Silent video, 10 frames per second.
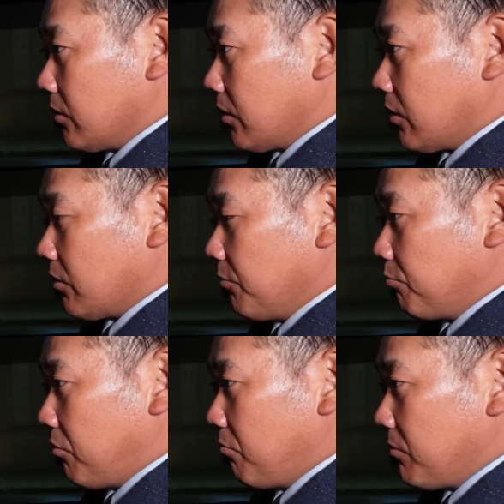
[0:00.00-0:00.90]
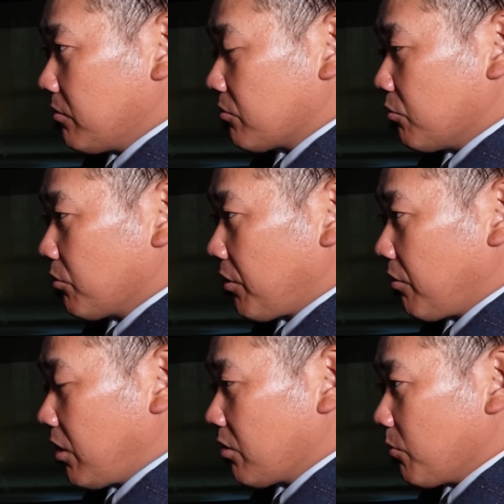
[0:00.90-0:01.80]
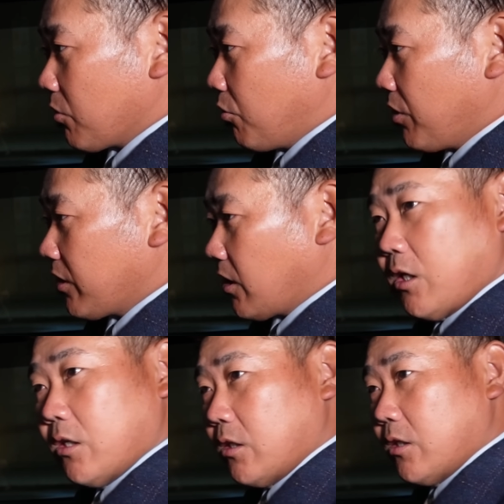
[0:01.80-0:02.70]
いやー1本目の衝撃をある意味超えた